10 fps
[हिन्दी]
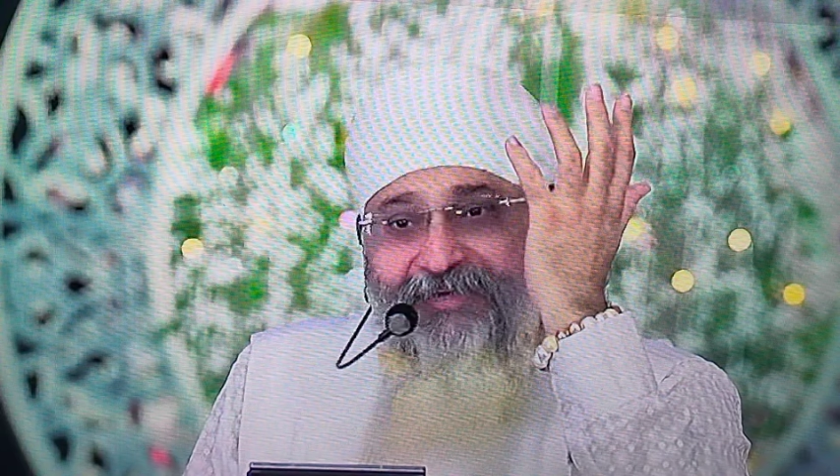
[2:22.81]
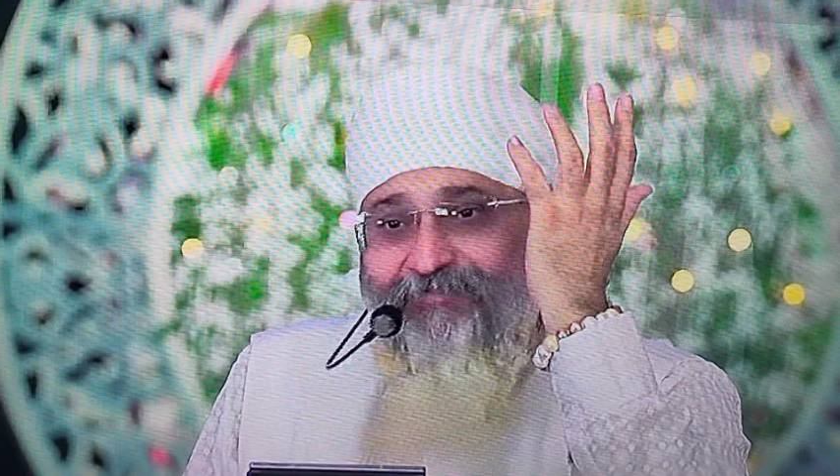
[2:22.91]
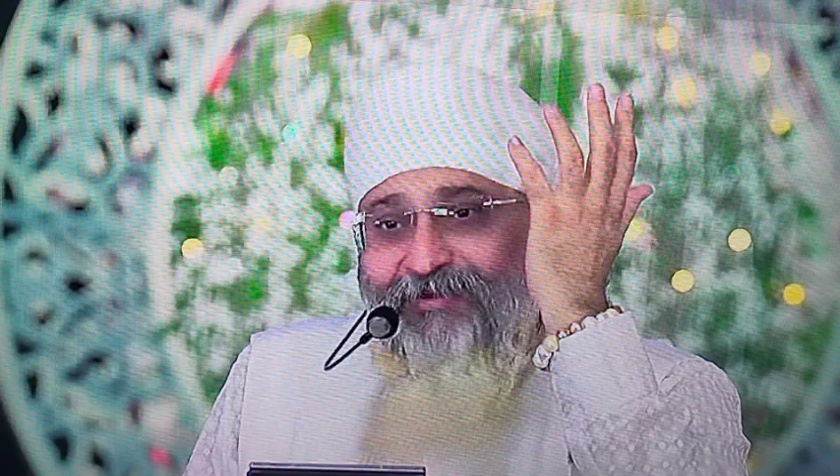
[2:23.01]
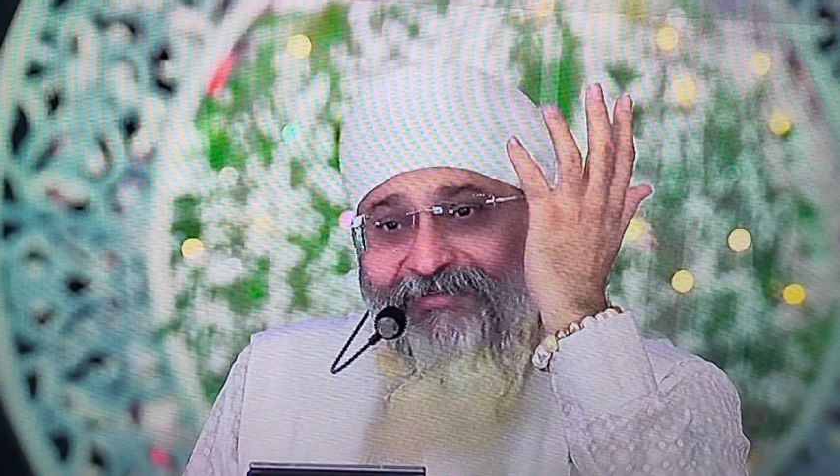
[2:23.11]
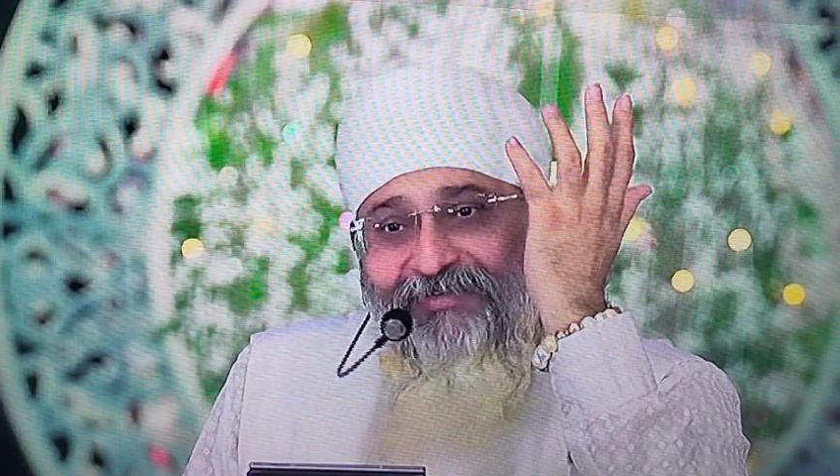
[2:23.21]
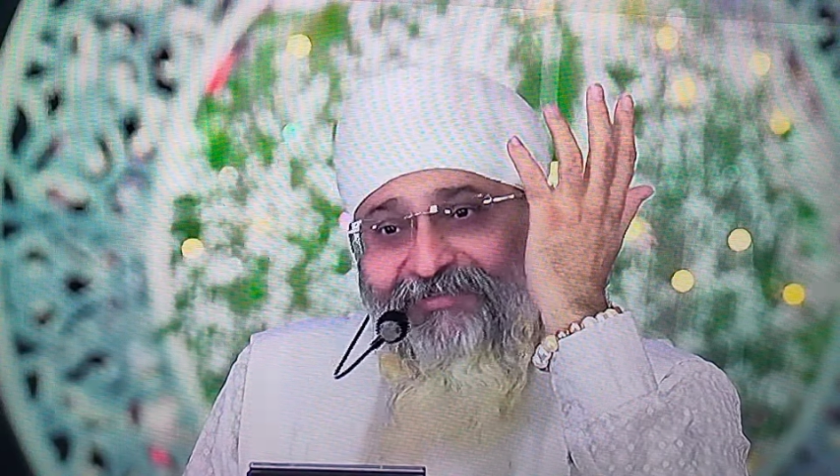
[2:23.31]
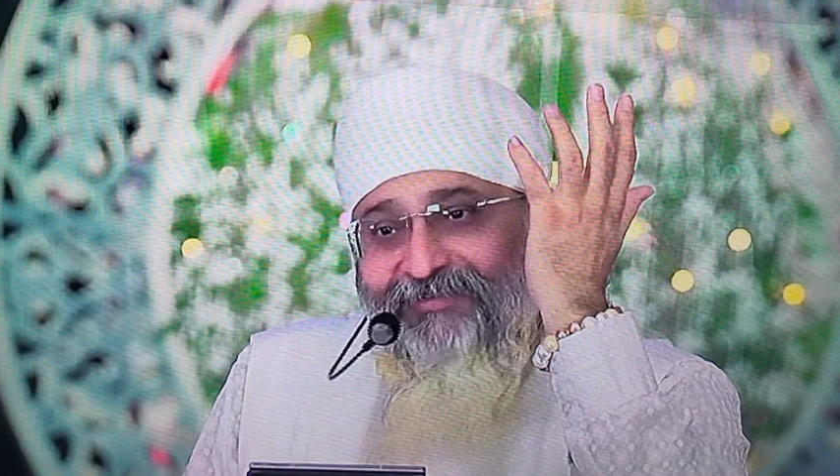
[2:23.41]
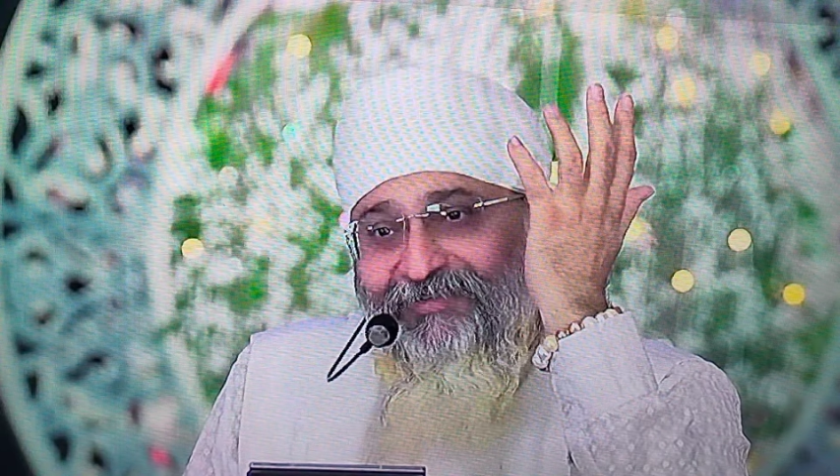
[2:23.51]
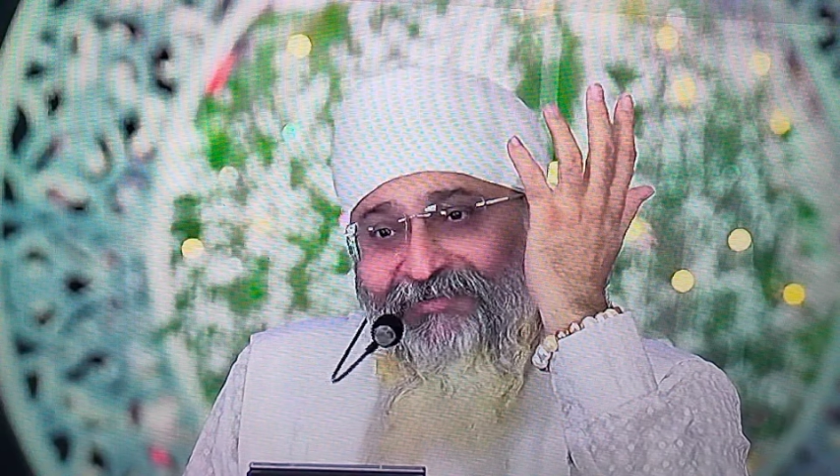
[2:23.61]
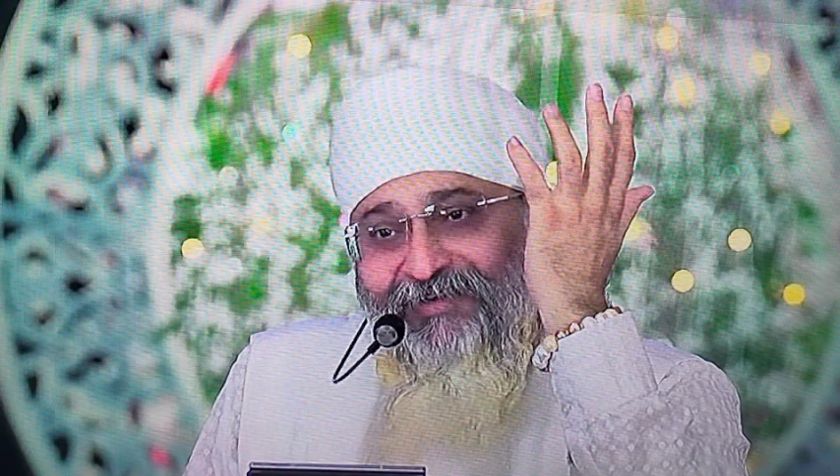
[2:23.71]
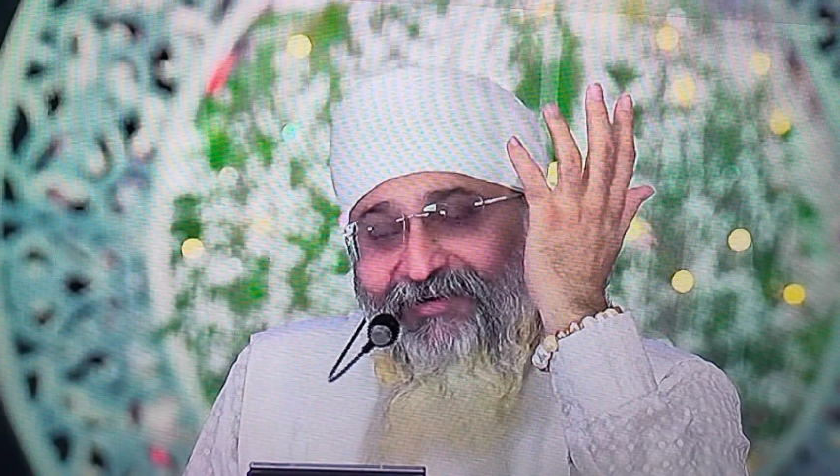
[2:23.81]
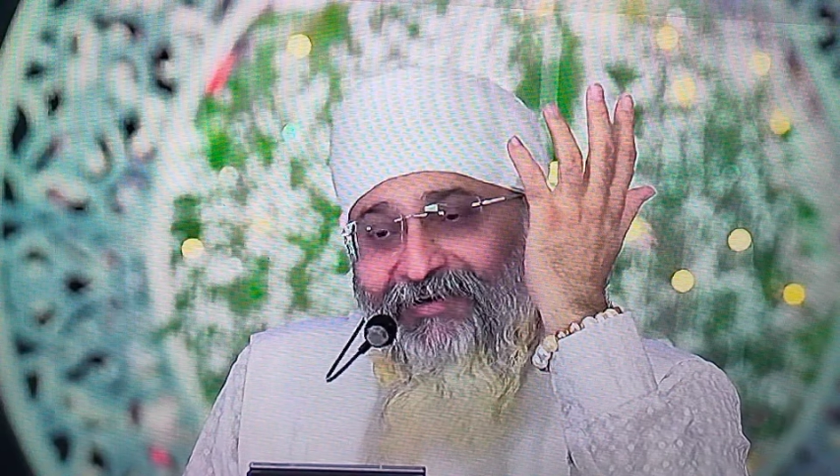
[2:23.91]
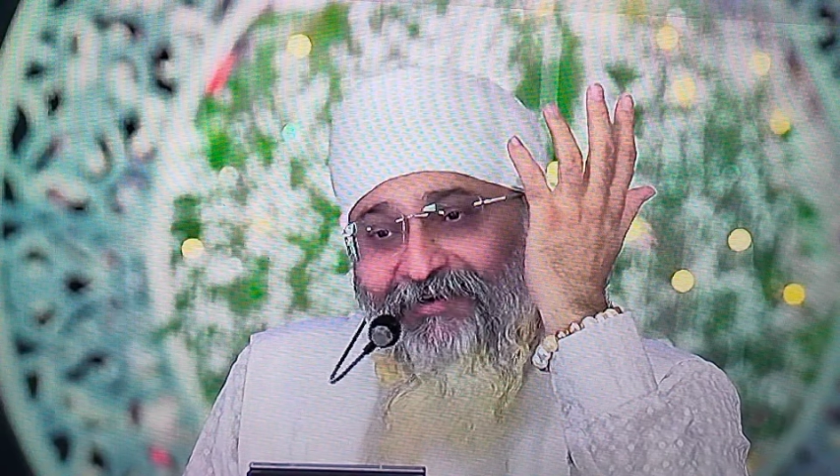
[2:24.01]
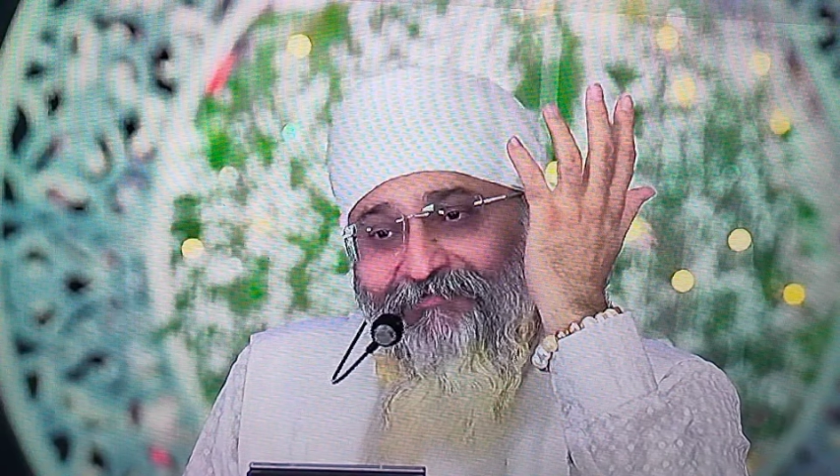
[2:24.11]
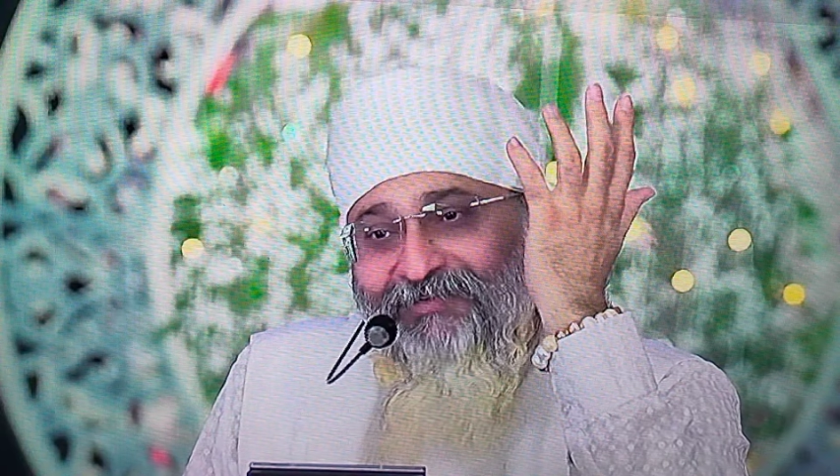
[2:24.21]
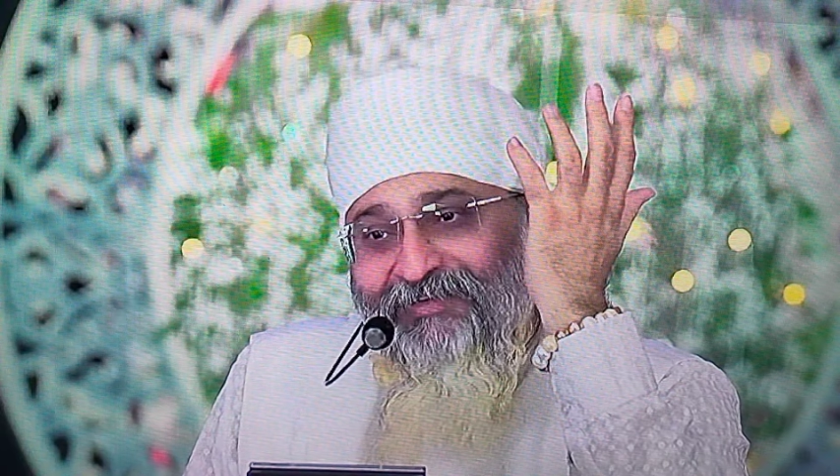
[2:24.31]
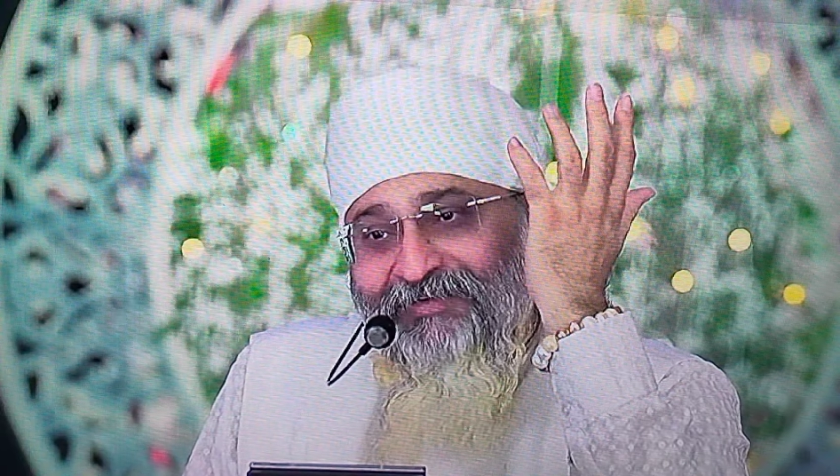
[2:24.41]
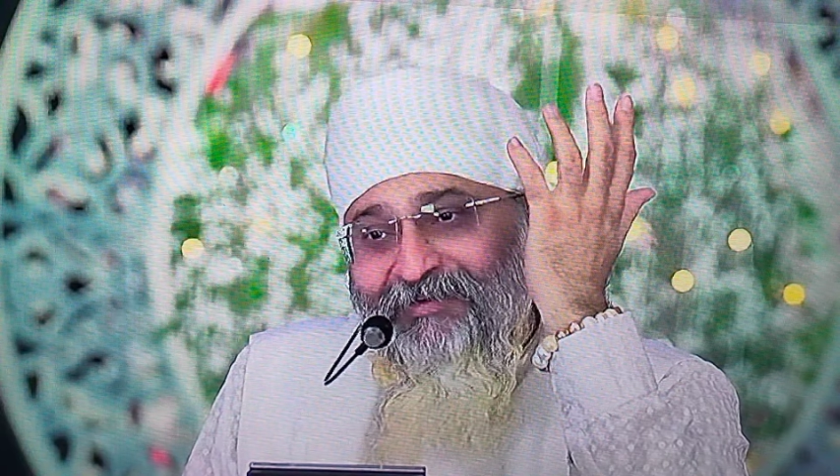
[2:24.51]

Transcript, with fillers: नहीं पाई जा सकती तेरे नाम की